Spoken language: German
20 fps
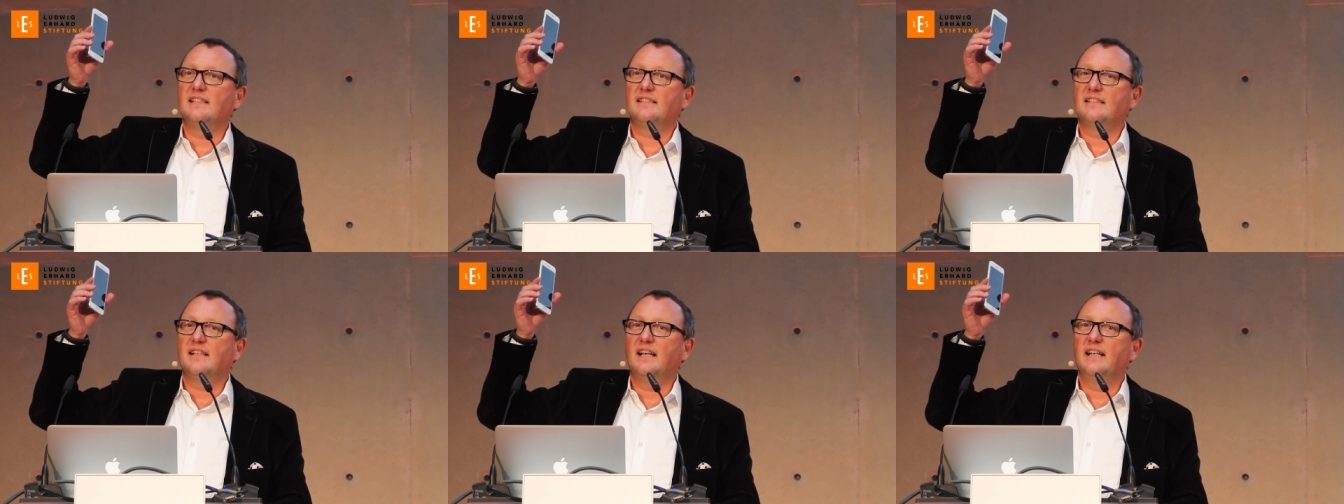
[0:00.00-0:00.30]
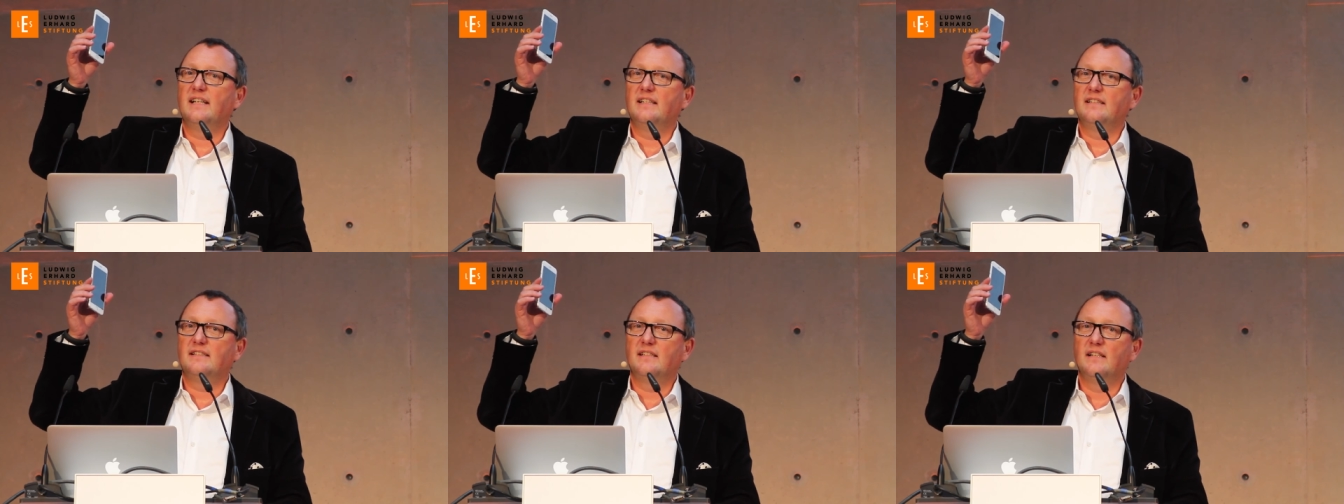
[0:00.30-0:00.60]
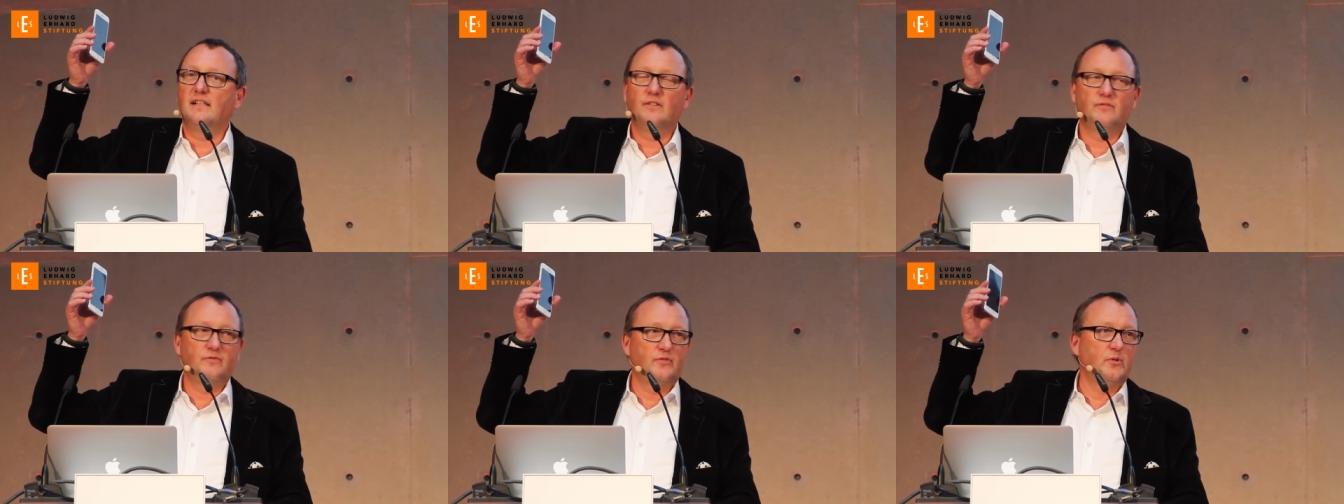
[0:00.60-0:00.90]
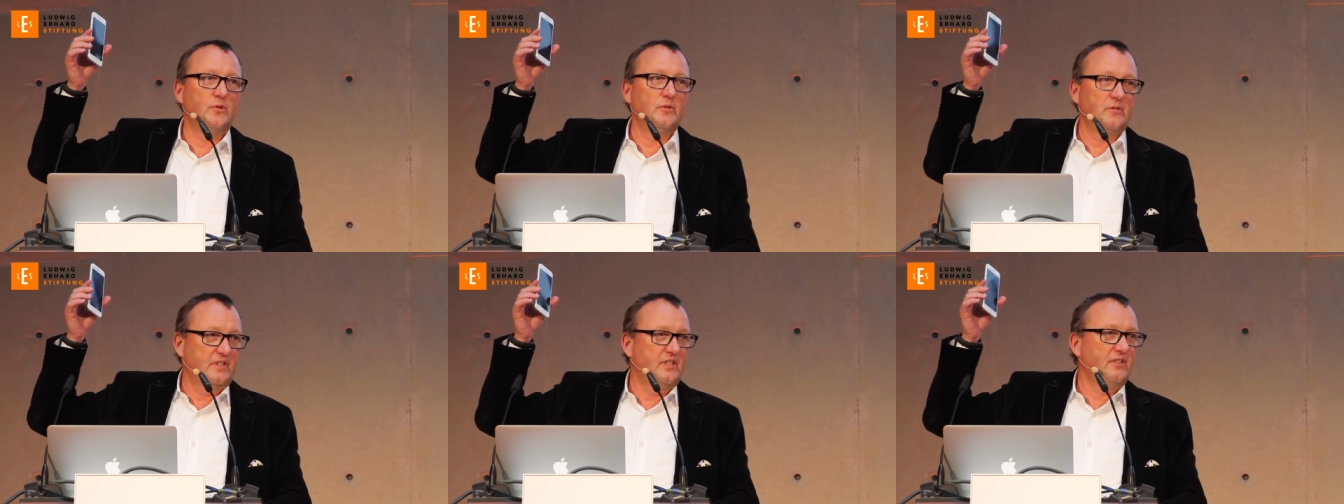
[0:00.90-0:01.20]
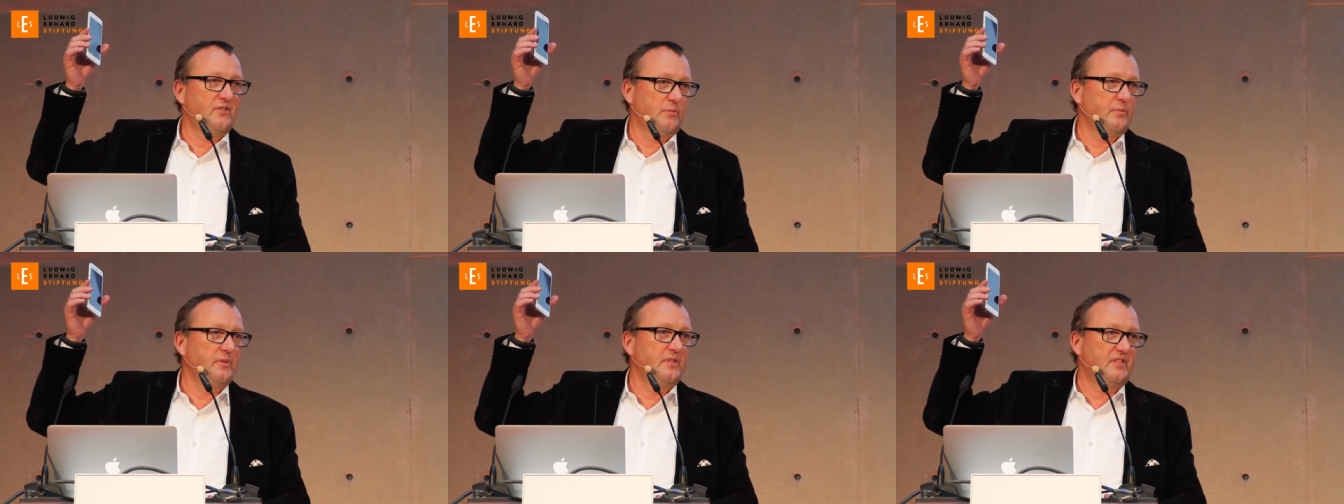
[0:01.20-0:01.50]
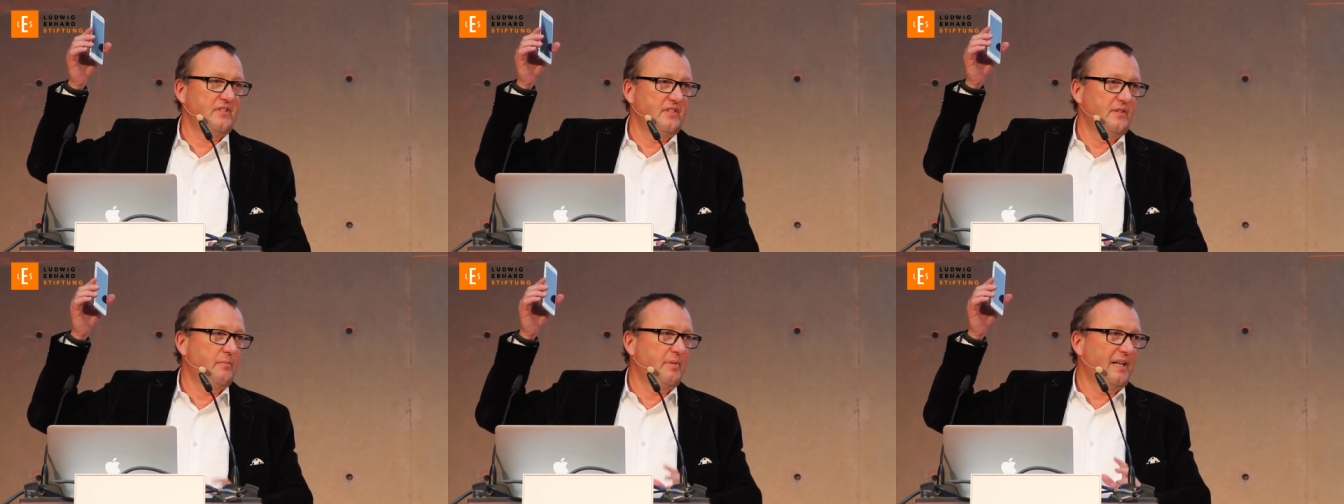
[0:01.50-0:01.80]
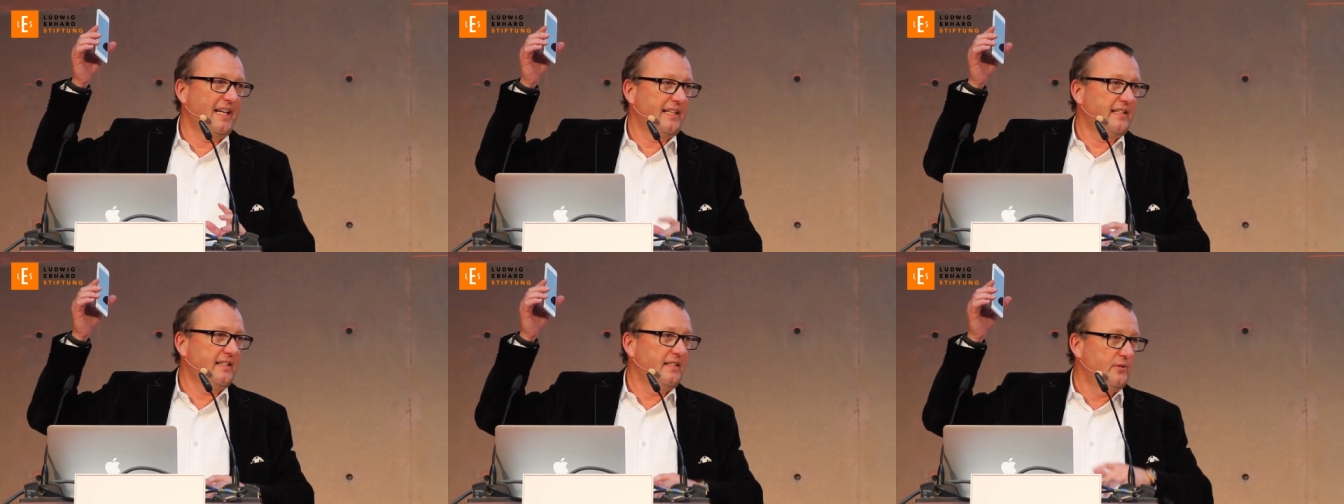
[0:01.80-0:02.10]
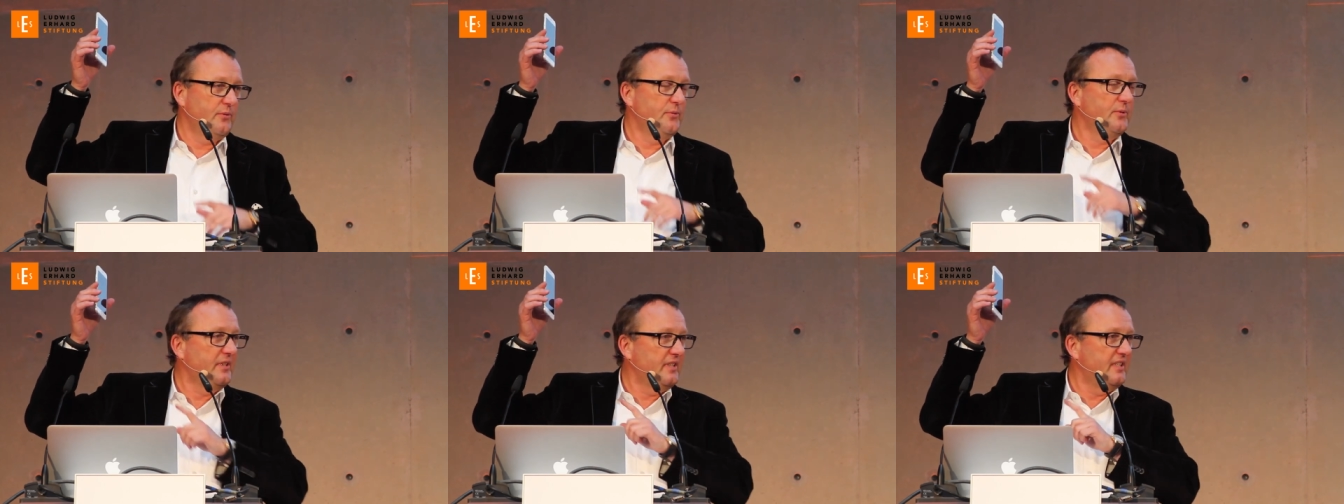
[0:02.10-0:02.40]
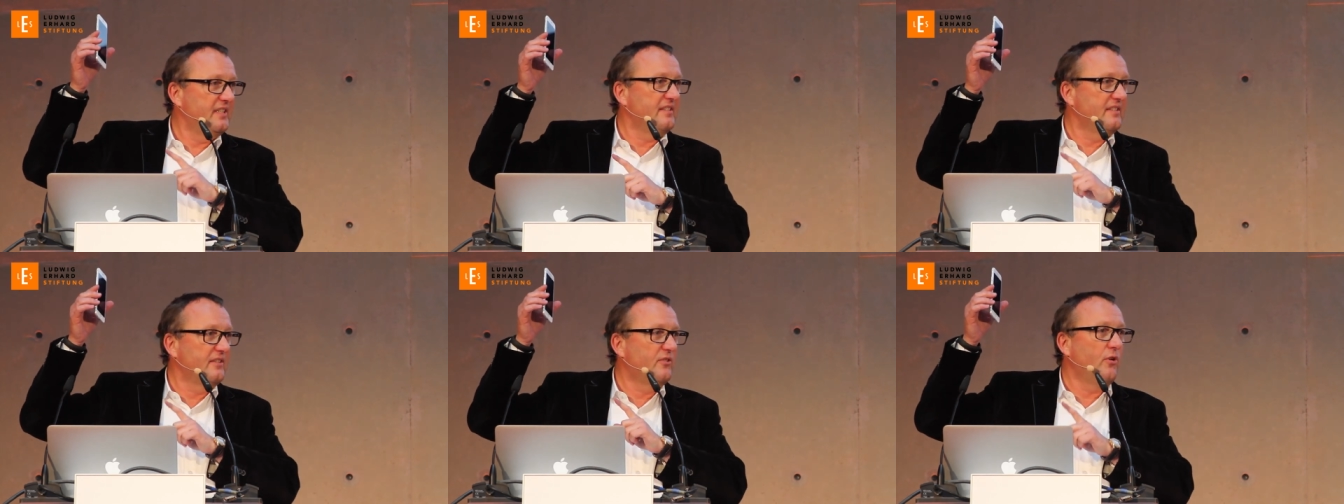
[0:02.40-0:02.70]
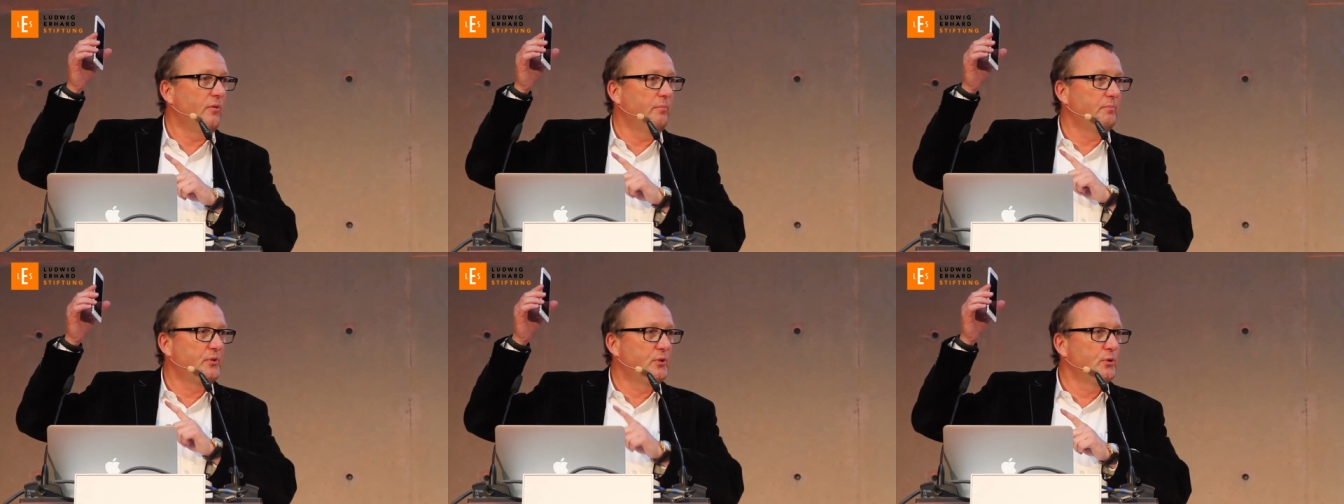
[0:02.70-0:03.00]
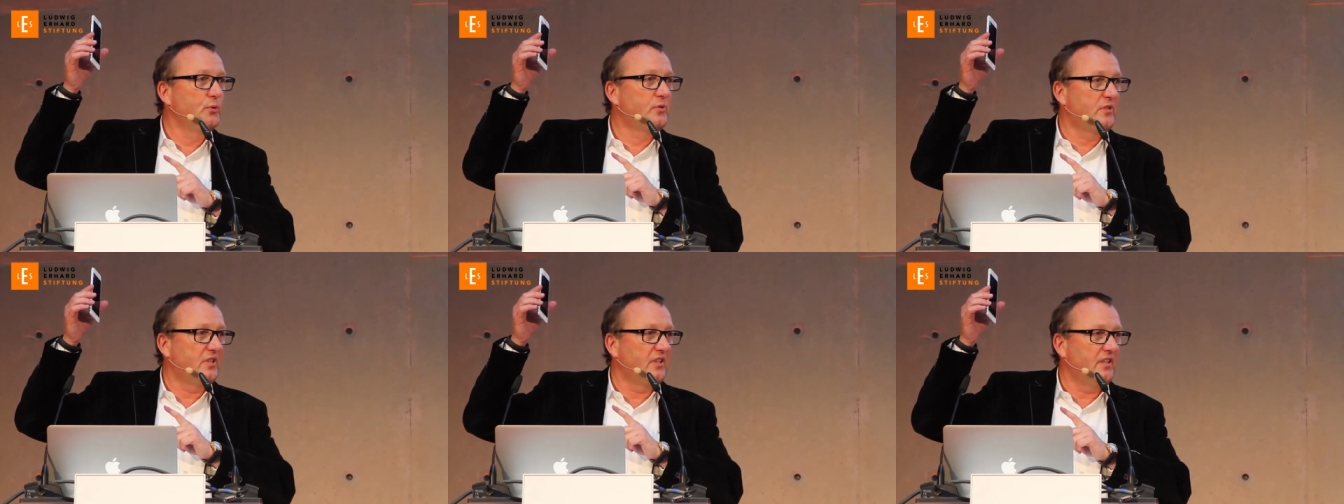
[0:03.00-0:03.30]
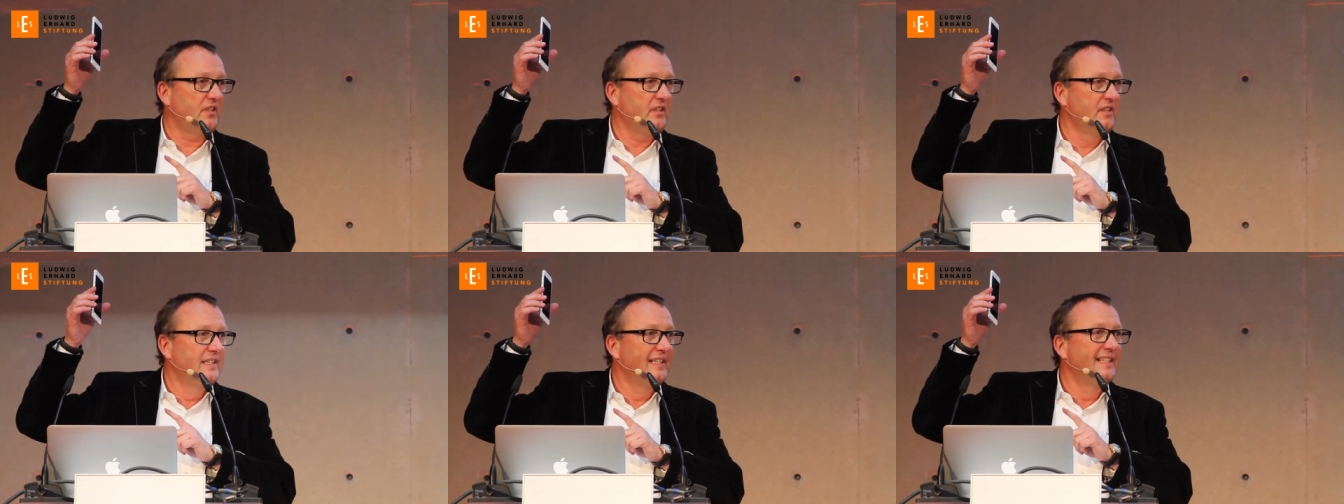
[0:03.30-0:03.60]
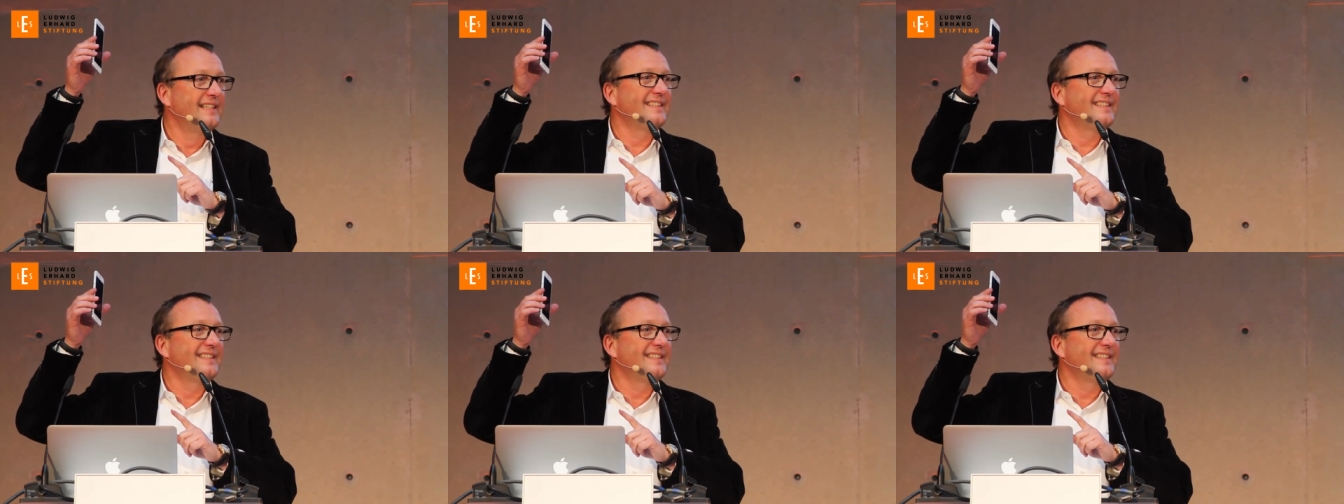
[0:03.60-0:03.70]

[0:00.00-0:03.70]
es sei ein Telefon, ist übrigens eine blanke Lüge, ist ein Computer.